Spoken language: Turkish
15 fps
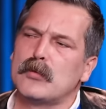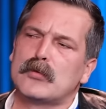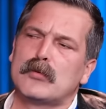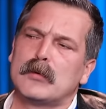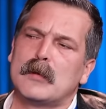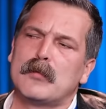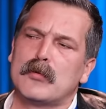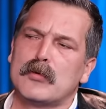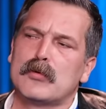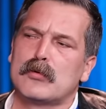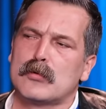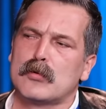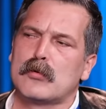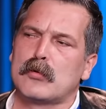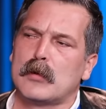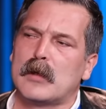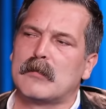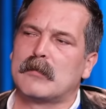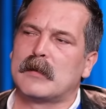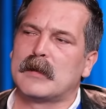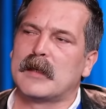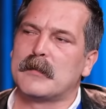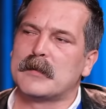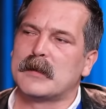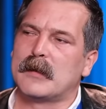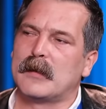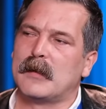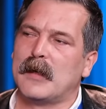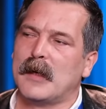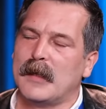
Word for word: üstünde bir uyuşturucu kullanımı var Gebze'de.